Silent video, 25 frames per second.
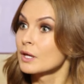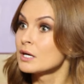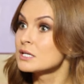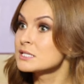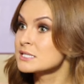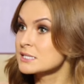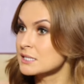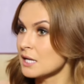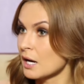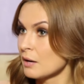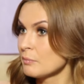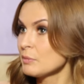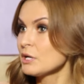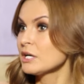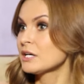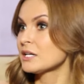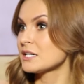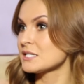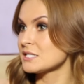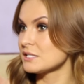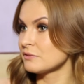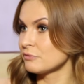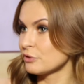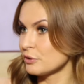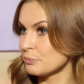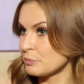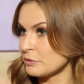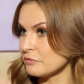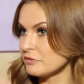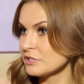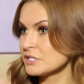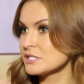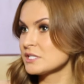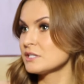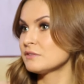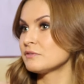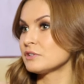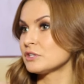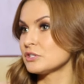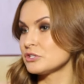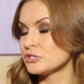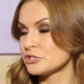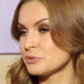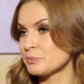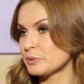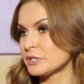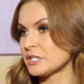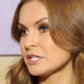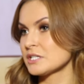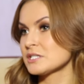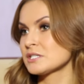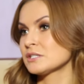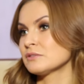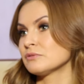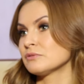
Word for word: Самая красивая певица 2015